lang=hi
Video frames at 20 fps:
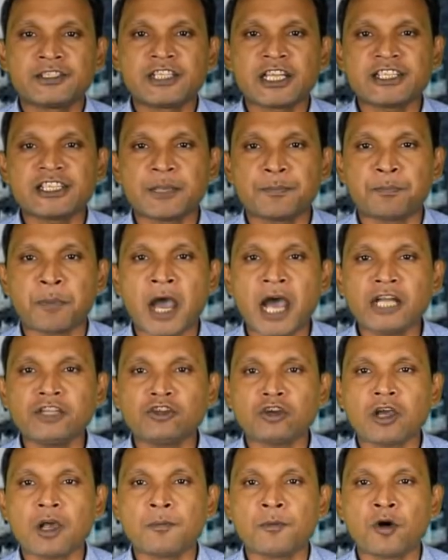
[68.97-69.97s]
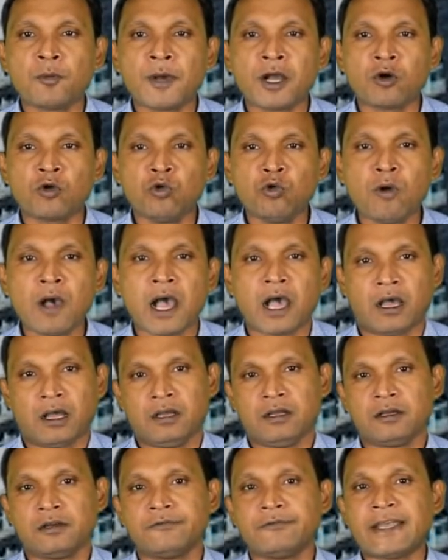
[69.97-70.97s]
जैसे भारतीयों का मोहबंग हुआ
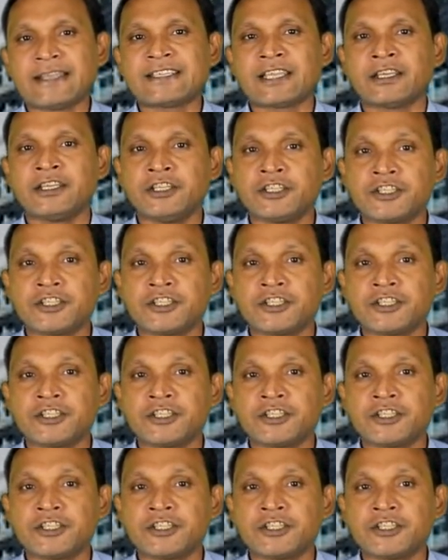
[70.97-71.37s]
वैसे